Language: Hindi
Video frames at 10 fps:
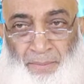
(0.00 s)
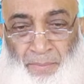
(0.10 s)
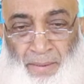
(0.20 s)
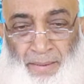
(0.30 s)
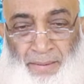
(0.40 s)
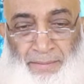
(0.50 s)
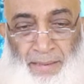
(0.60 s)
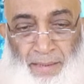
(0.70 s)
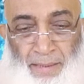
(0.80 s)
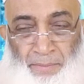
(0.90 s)
मैंने
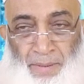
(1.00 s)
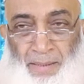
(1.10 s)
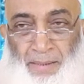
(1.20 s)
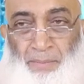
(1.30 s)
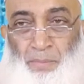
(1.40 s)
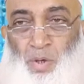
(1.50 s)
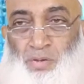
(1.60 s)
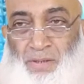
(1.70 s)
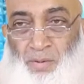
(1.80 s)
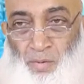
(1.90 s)
जहन्नम के लिए
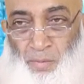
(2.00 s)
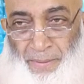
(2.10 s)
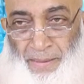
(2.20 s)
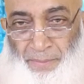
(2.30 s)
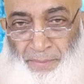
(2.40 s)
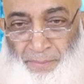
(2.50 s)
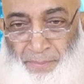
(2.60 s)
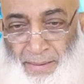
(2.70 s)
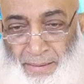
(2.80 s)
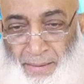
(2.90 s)
बहुत से लोग
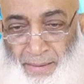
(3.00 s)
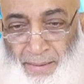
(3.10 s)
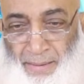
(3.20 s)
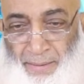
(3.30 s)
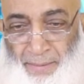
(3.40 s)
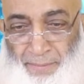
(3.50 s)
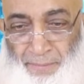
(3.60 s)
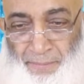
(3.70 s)
पैदा किए हैं